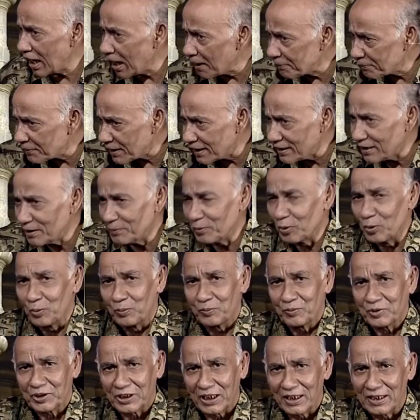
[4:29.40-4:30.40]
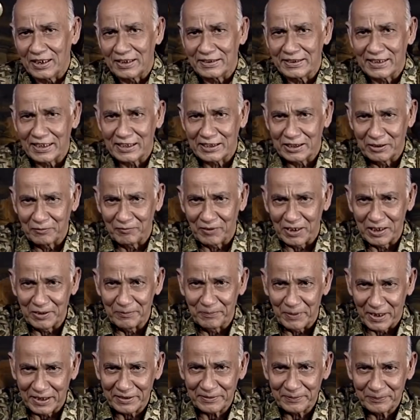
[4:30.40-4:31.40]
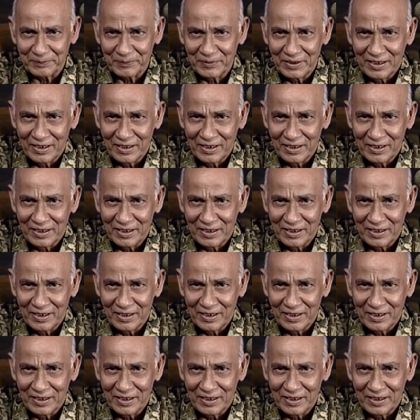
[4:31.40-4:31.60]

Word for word: अब रही वो शंकर जयकिशन वाली बात